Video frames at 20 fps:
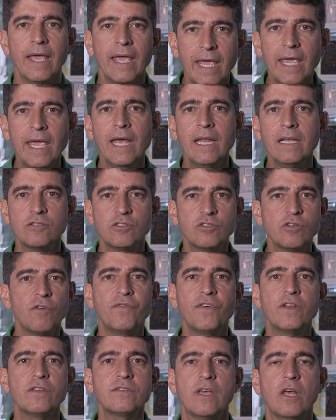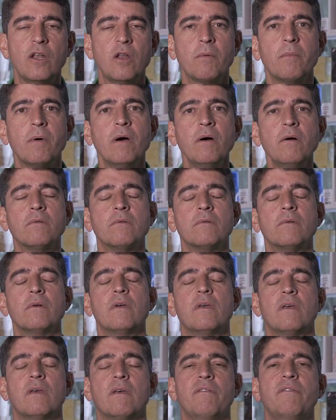ele e seu filho Salomão
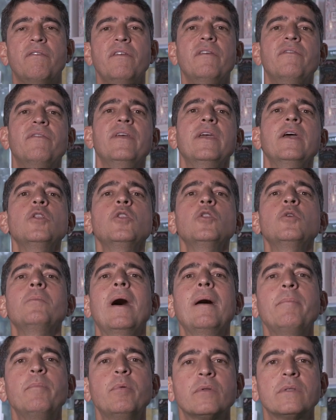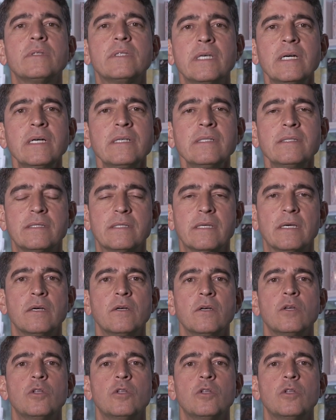viveram numa abundância,